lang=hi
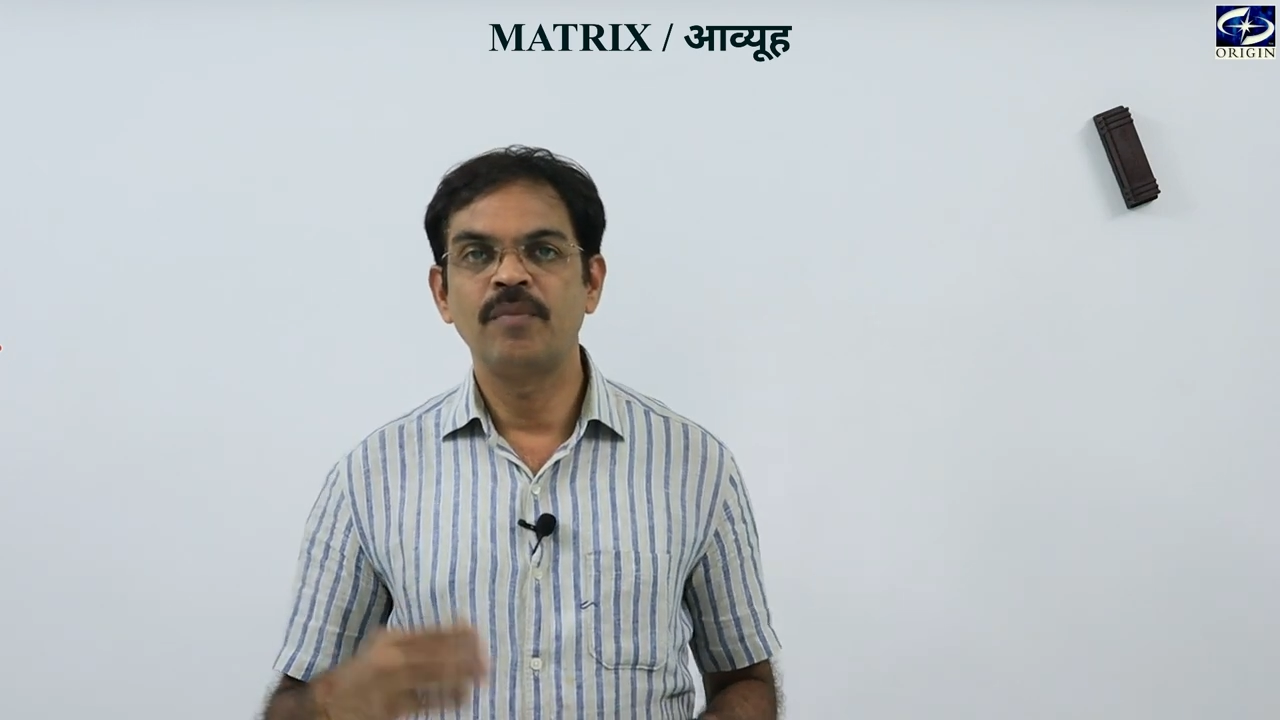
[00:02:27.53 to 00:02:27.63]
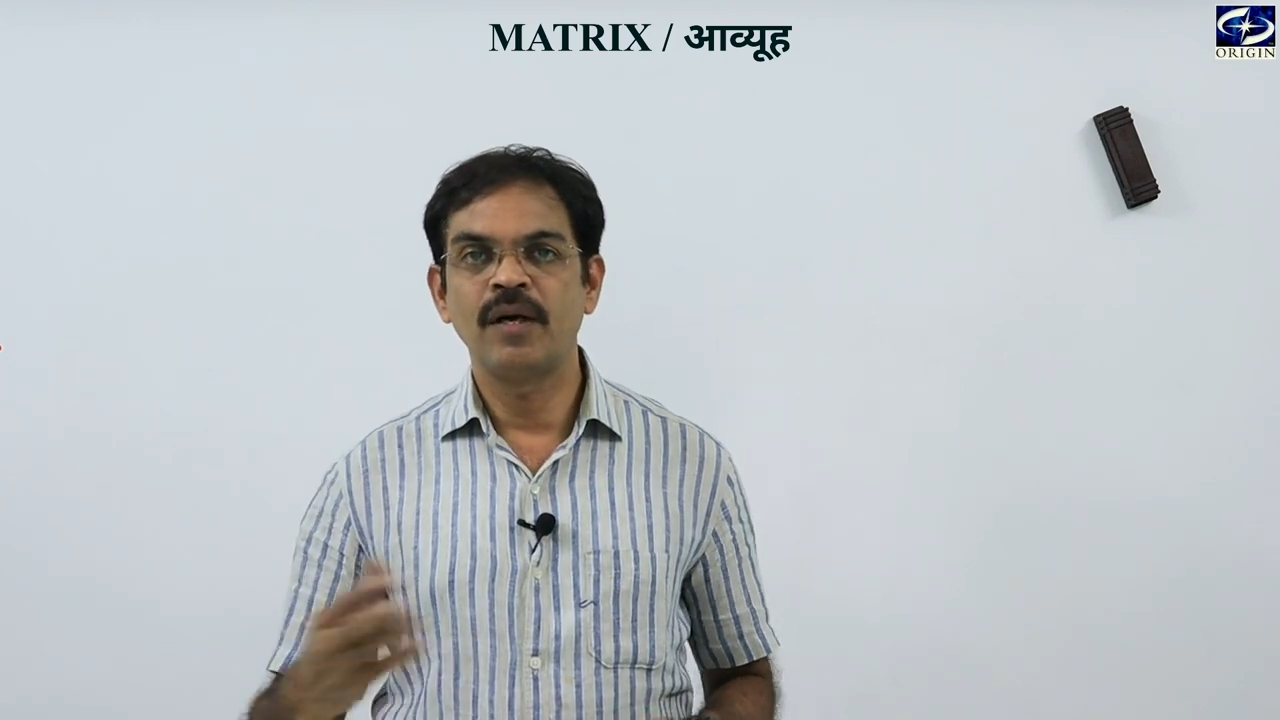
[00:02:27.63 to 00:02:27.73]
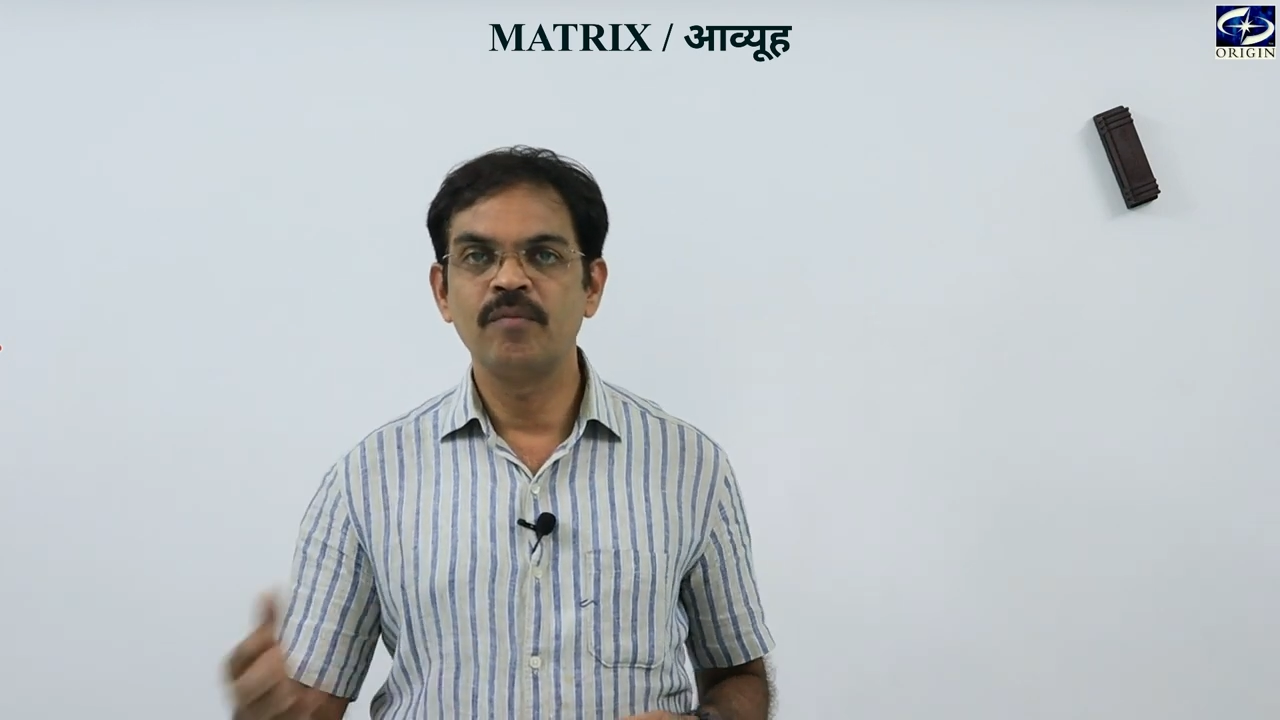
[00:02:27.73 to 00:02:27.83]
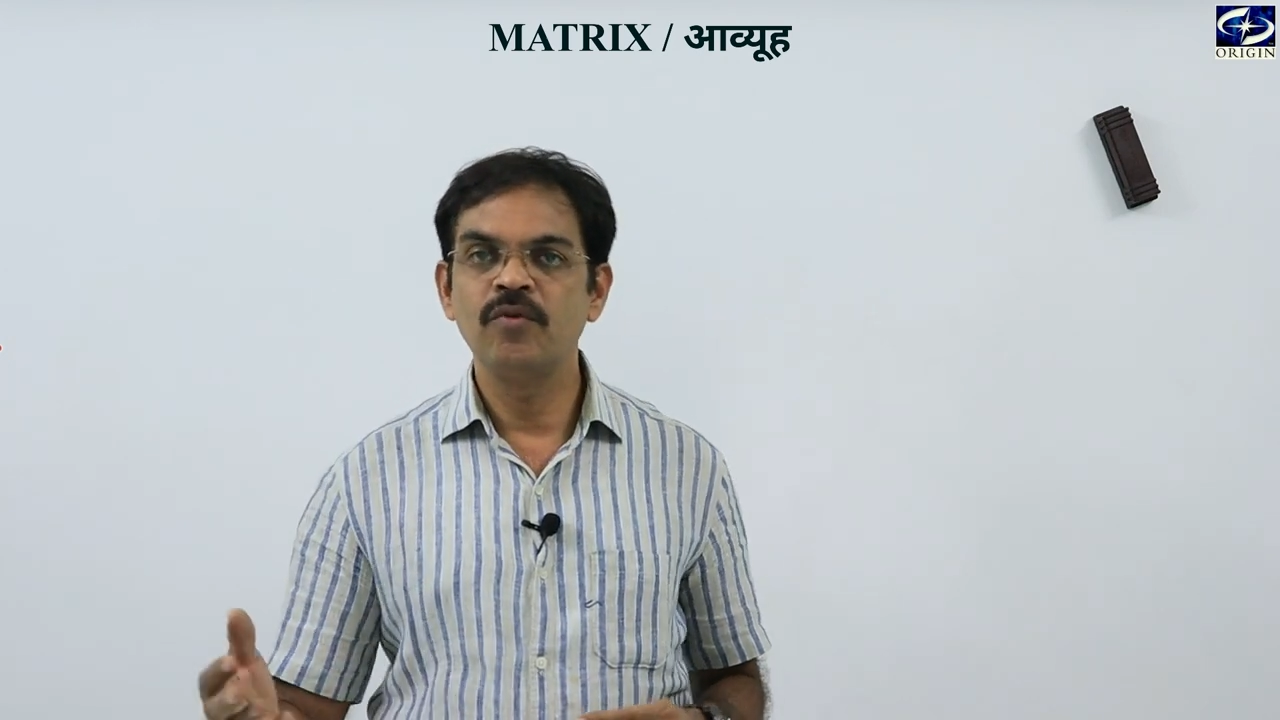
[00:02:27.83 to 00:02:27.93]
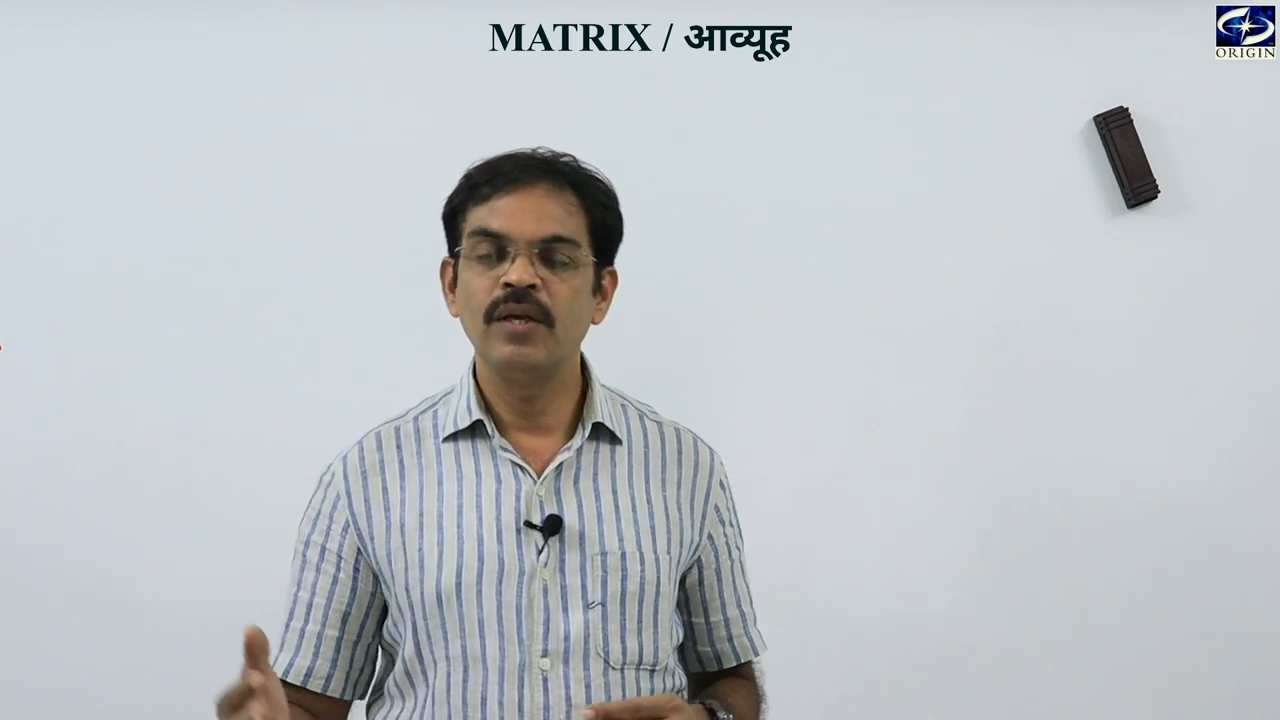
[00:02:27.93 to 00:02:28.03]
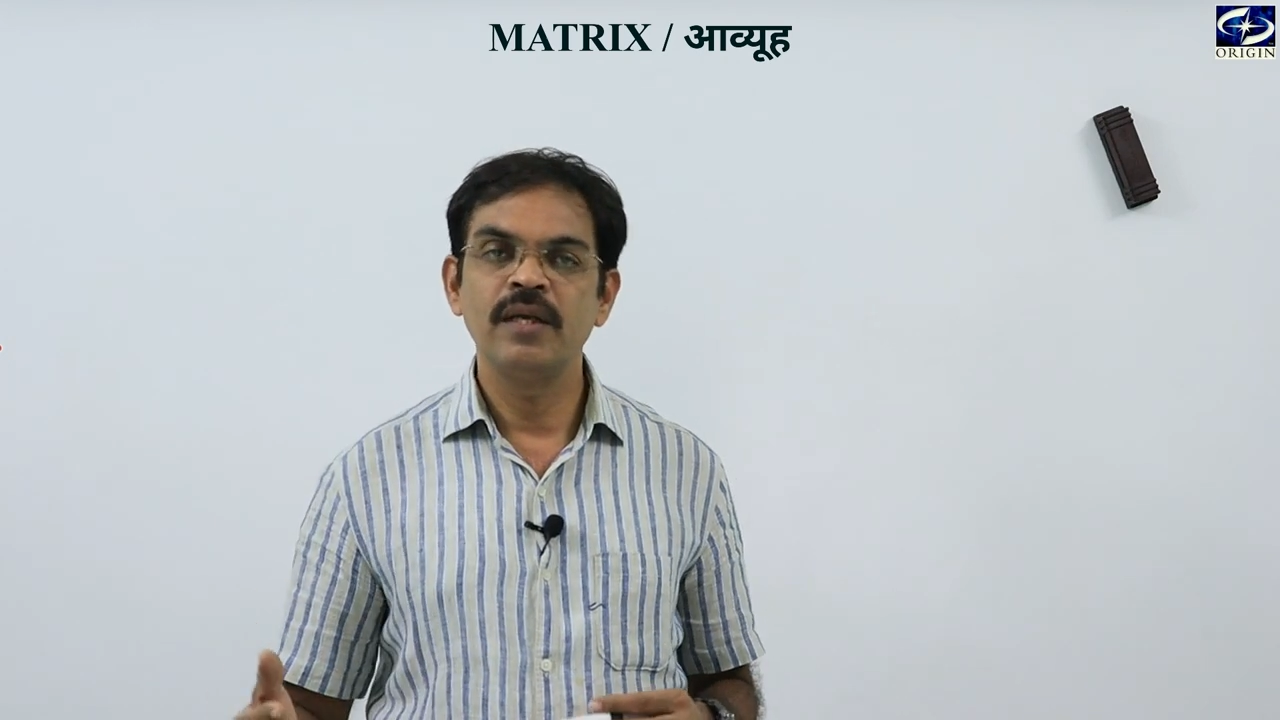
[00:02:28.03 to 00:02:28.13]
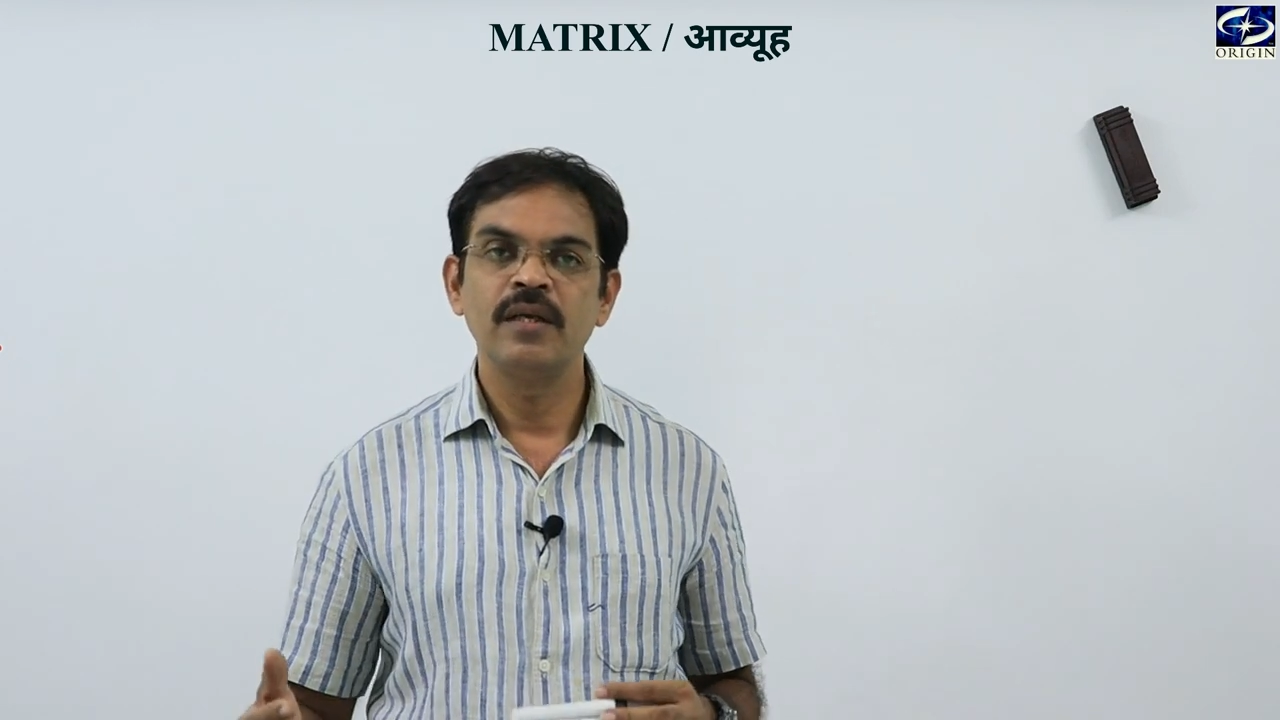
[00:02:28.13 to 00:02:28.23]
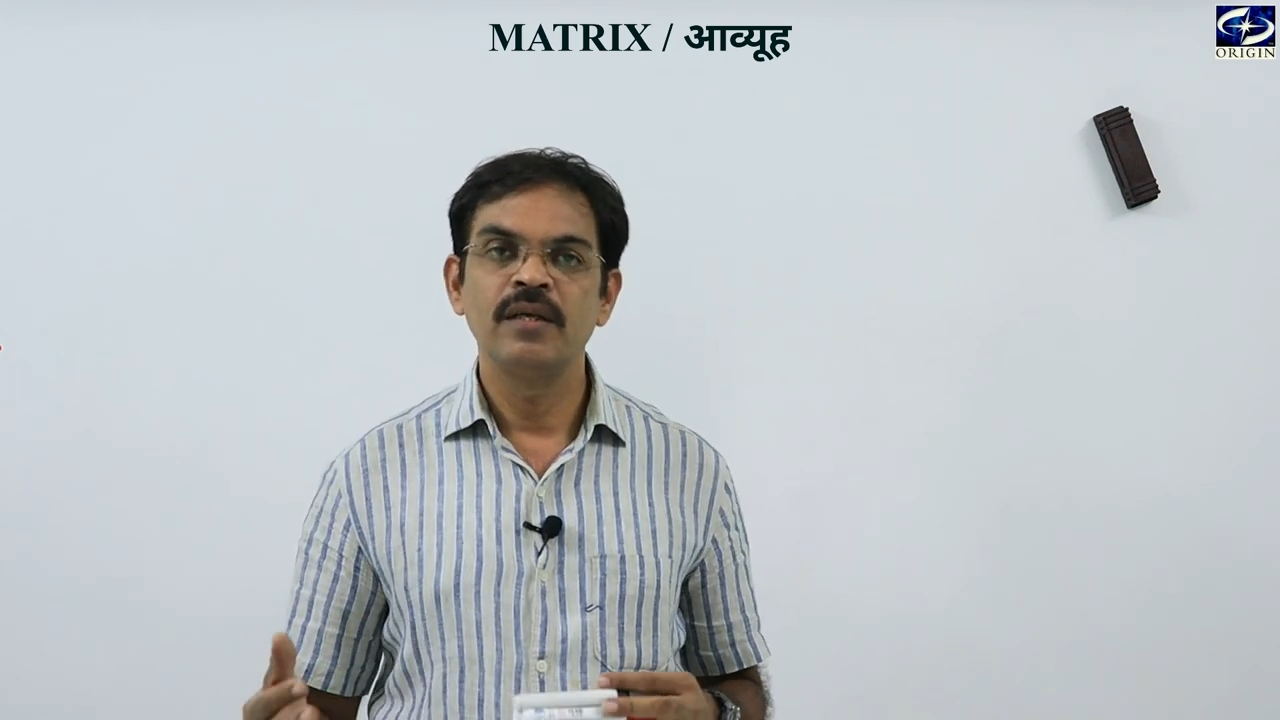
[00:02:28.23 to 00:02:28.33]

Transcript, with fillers: फार्मूले